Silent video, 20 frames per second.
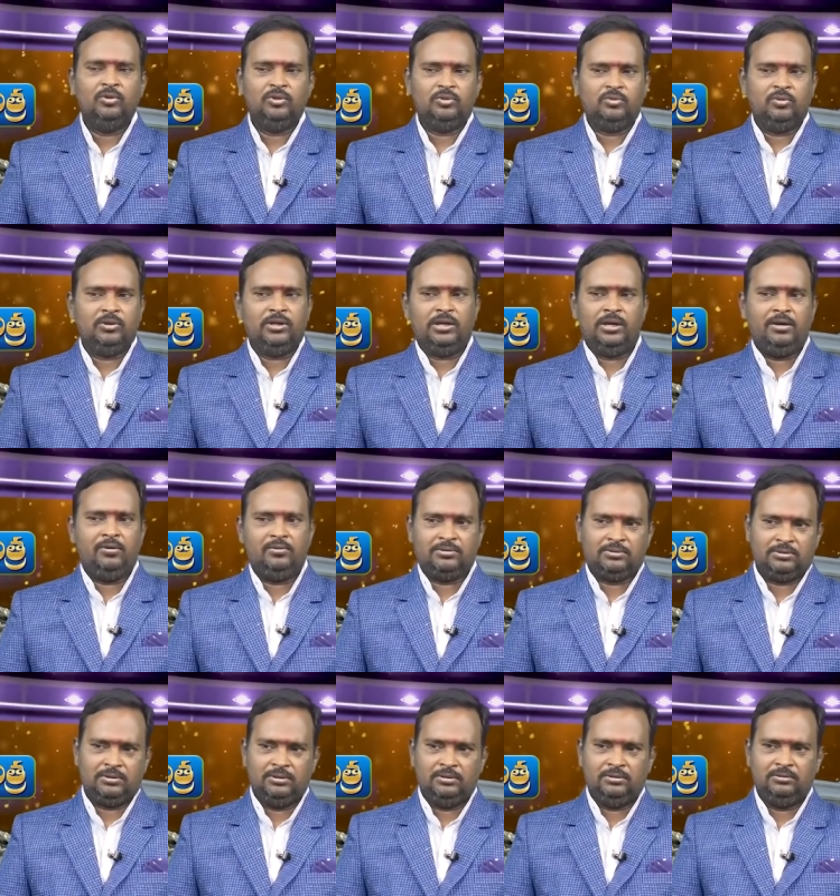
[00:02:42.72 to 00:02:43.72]
ఊహించుకుంటే ఎలా
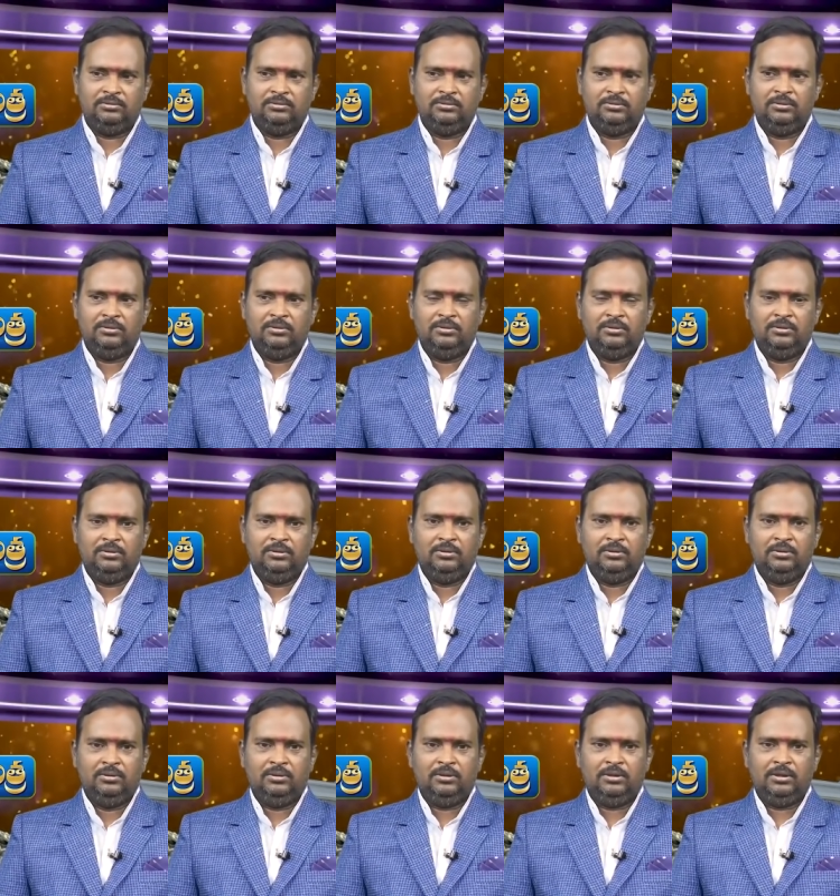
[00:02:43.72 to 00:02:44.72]
వస్తుంది
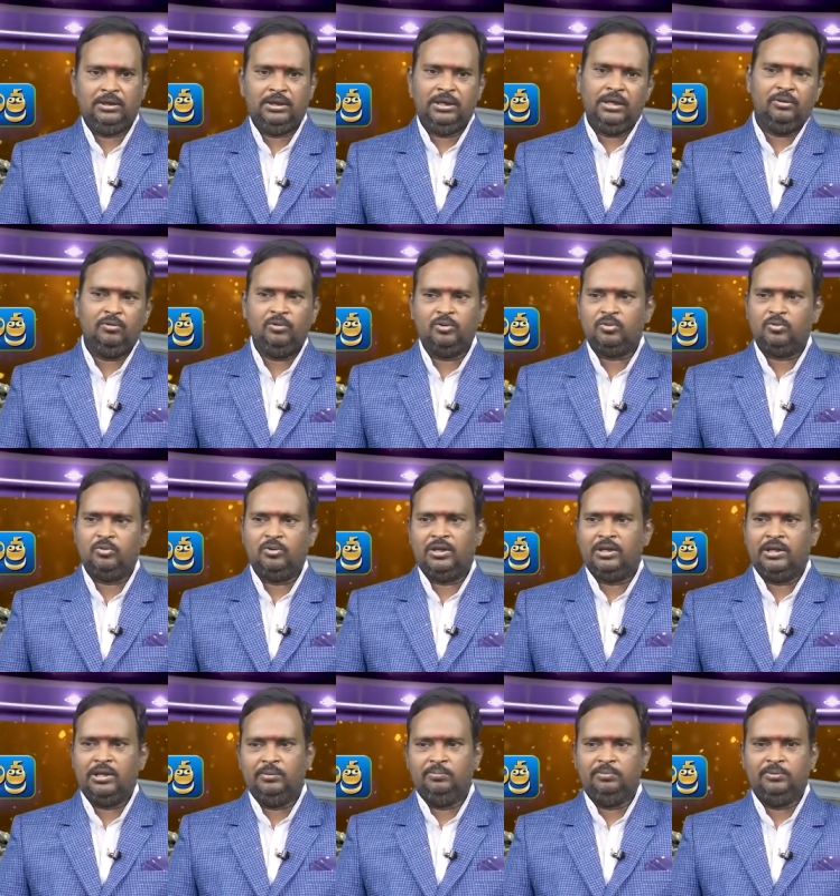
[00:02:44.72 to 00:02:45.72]
ఏది
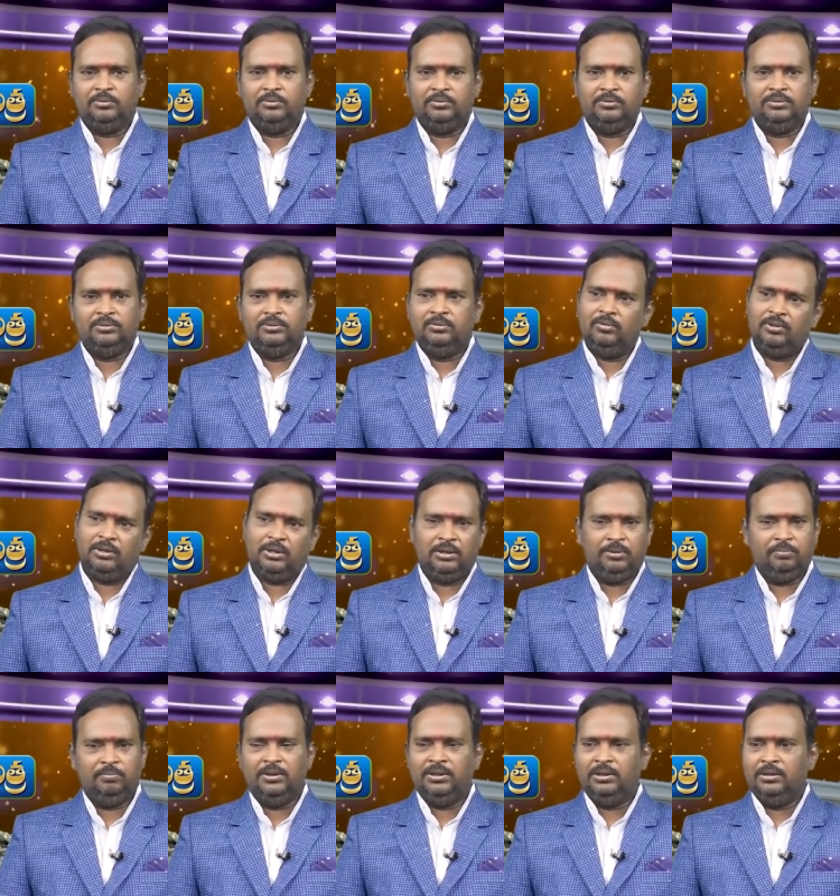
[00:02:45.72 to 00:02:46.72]
ఊహించుకుంటే అది అయిపోతుంది
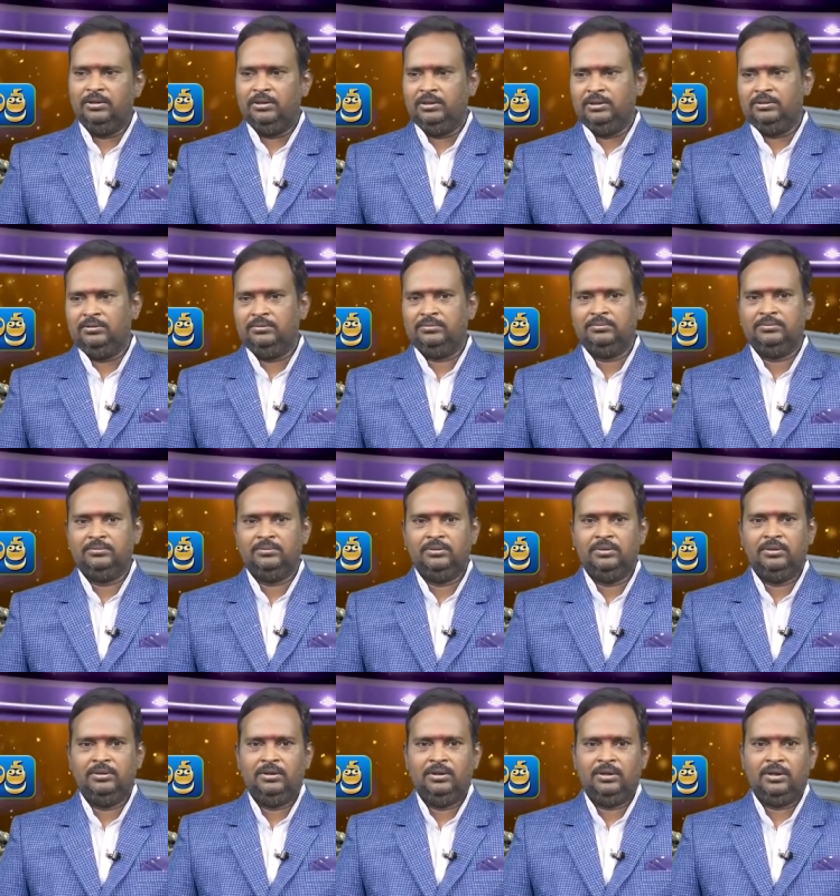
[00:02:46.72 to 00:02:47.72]
ఓకే ఇబ్బంది ఏం లేదు
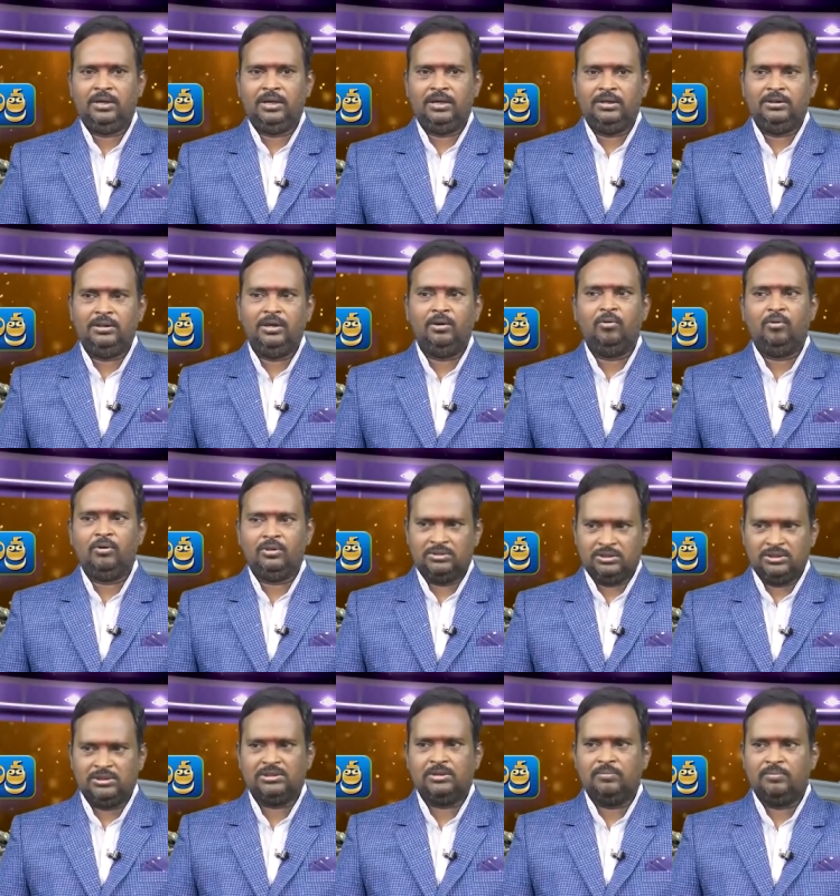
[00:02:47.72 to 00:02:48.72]
కానీ దానికి ఒక
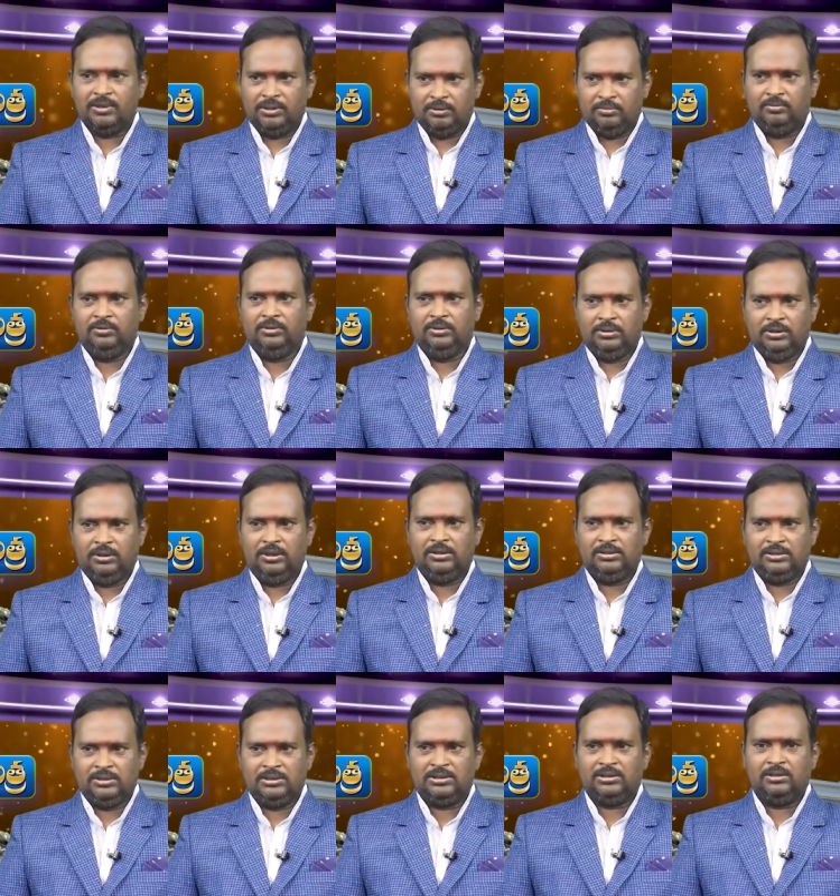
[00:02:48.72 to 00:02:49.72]
సిస్టమ్ అనేది ఉంది
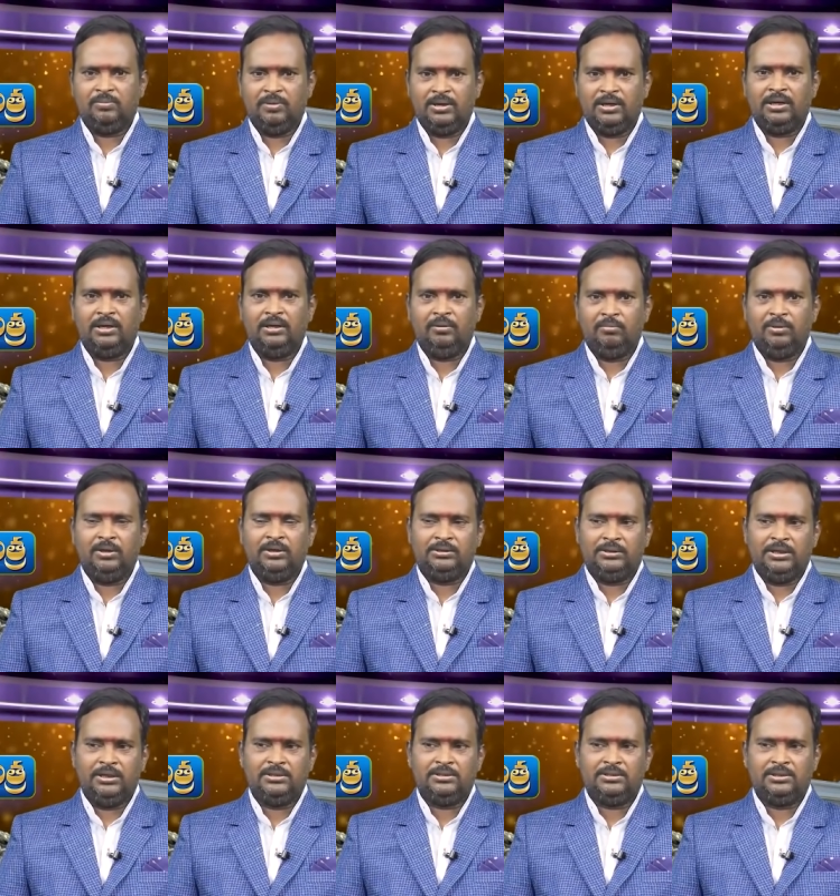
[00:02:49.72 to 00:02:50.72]
ఆ సిస్టమ్ ఏంటనే
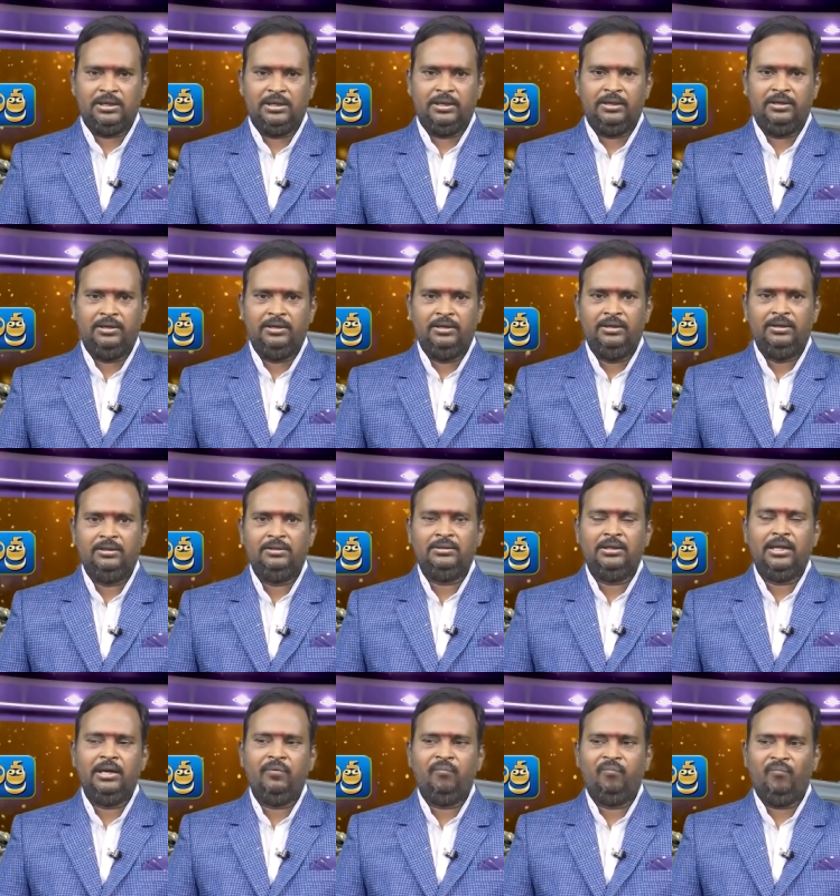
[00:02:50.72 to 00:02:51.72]
మనకు తెలిస్తే
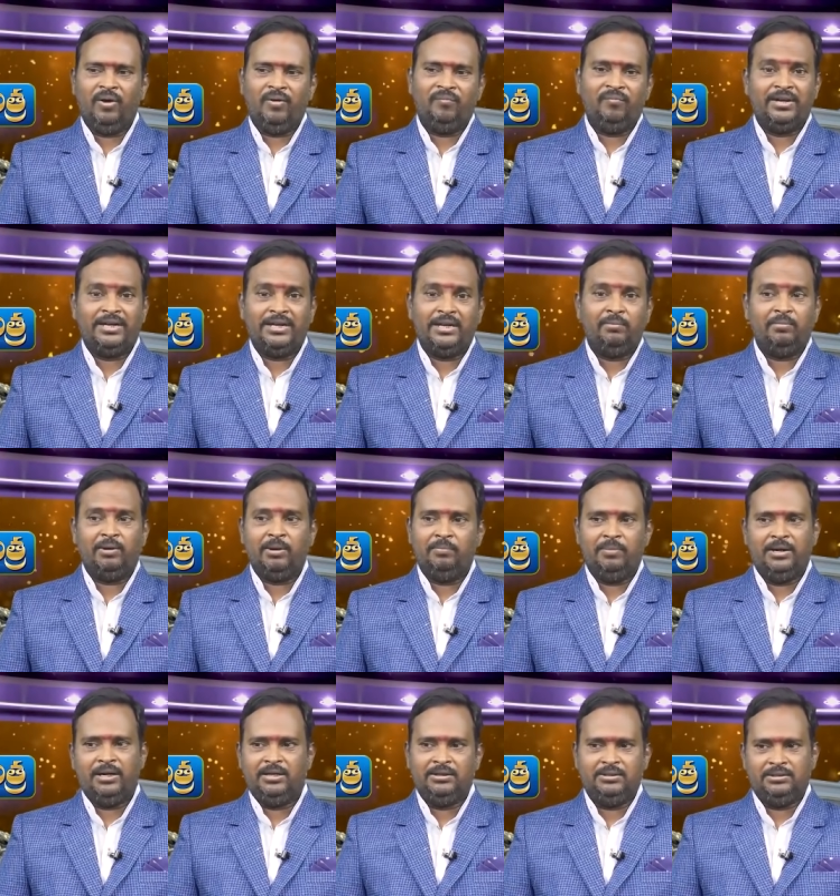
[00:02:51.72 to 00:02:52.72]
దాన్ని పర్ఫెక్ట్గా
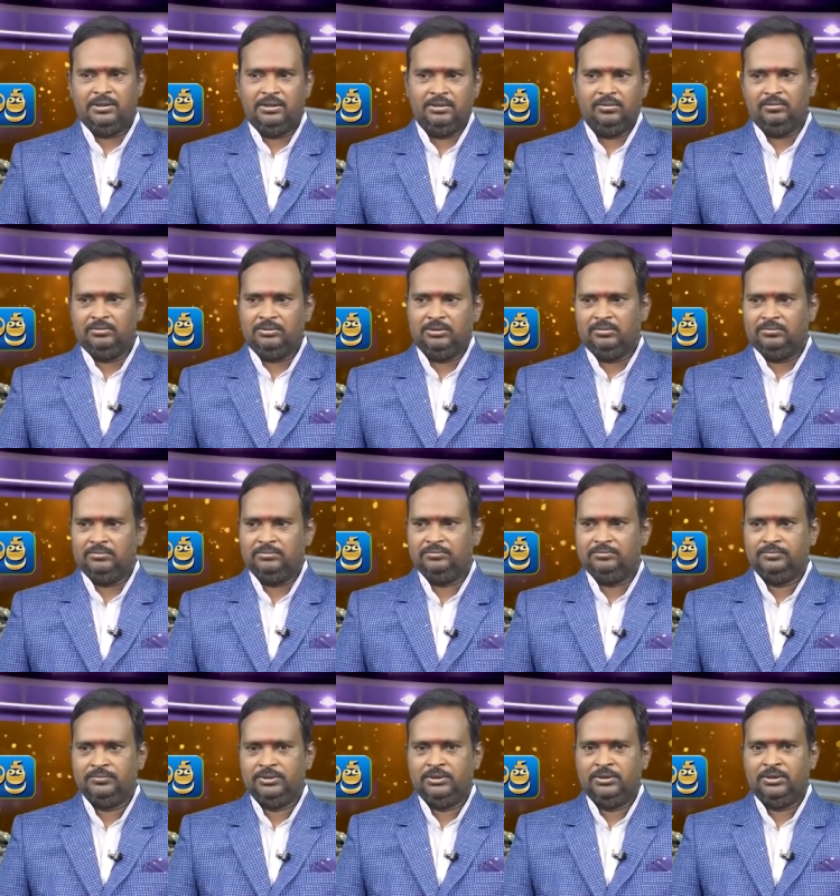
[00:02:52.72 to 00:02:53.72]
మనం మెయింటైన్ చేయగలుగుతాం
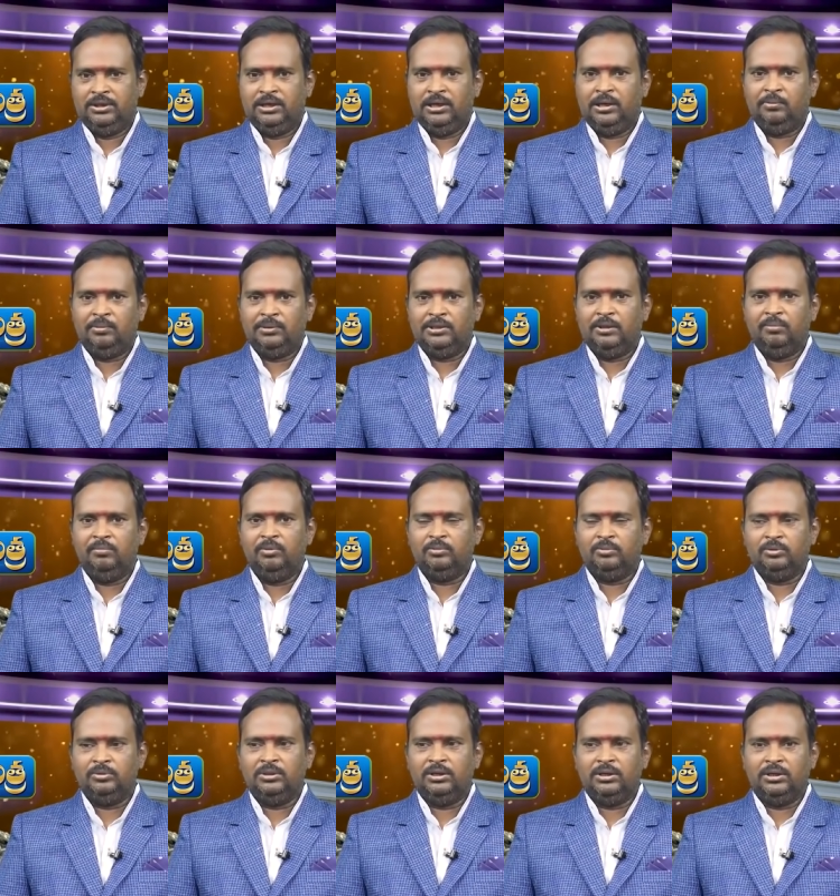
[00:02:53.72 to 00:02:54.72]
లేకపోతే
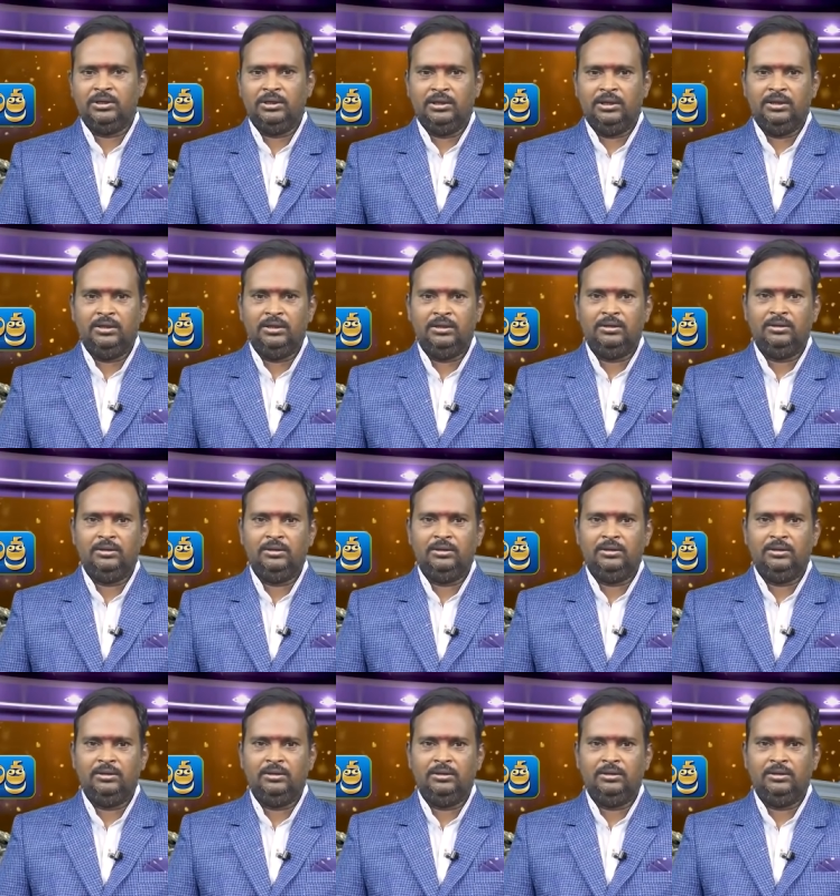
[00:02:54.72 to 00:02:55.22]
ఏమవుతుందంటే